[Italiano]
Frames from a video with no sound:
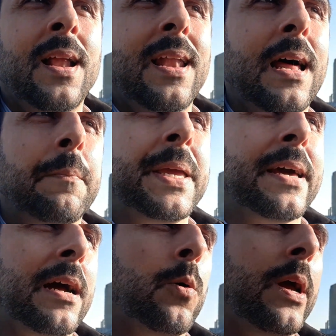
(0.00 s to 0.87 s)
La mia
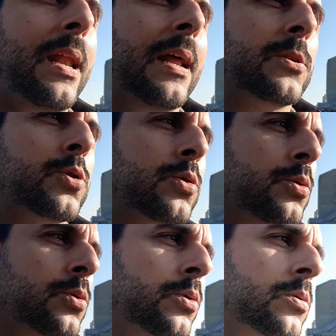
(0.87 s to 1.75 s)
era quella
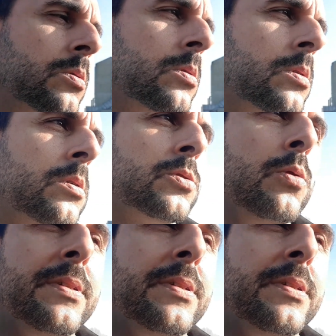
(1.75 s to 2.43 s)
su, sul